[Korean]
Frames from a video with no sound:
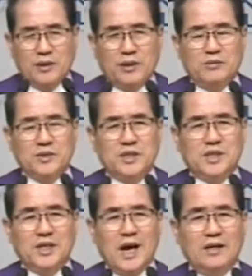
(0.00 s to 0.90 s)
여러분
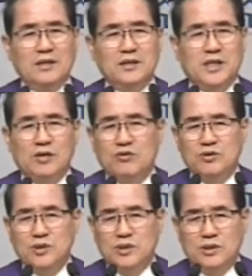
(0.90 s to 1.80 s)
신앙을
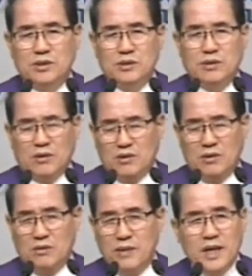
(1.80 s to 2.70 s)
세우는 일은
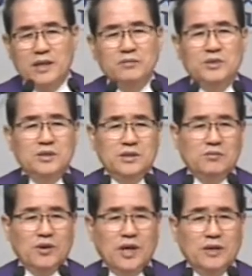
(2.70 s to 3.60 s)
얼마나 힘든지
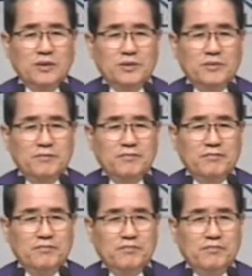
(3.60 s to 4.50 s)
몰라요.
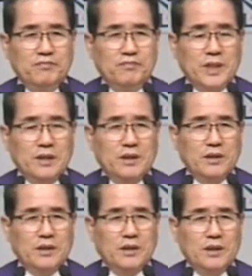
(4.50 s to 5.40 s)
예.
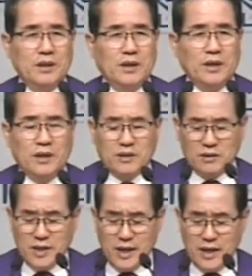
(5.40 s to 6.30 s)

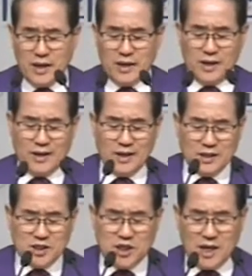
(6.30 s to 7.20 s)
그런데
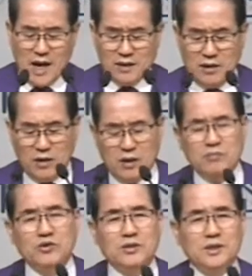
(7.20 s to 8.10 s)
신앙을
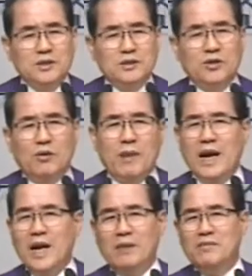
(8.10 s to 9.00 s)
허무는 일은요,
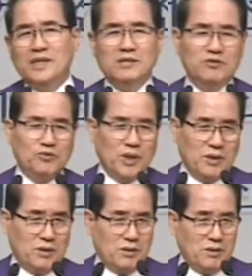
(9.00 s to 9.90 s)
말 한마디면
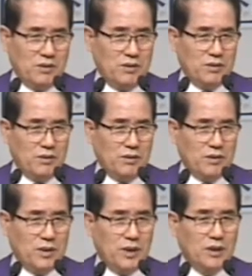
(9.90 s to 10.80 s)
돼요.
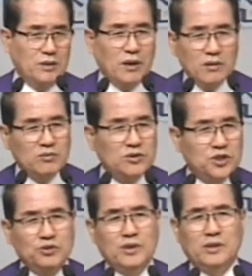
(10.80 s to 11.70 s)
예, 너무
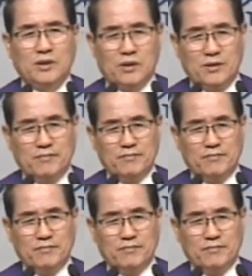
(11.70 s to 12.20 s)
쉬워요.